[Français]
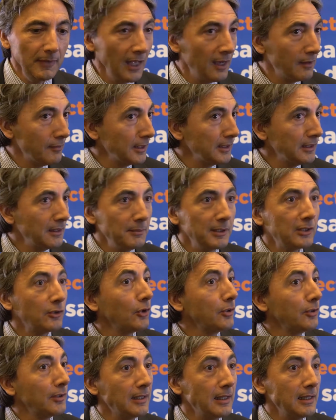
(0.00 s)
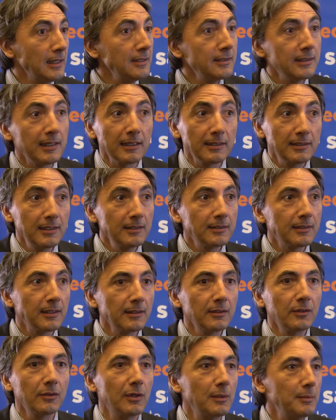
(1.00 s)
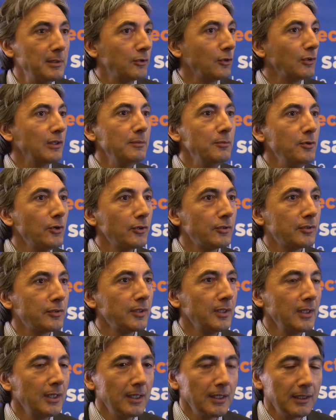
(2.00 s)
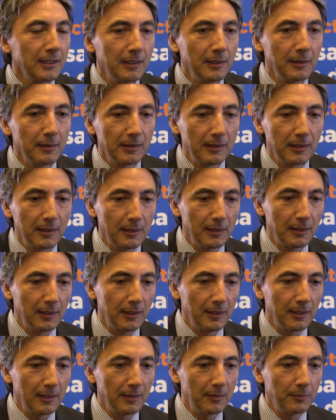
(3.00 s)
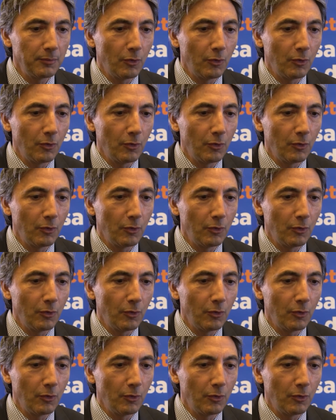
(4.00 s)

avec des méthodes d'analyse qui existent. Hein. La méthode EBIOS qui est, qui est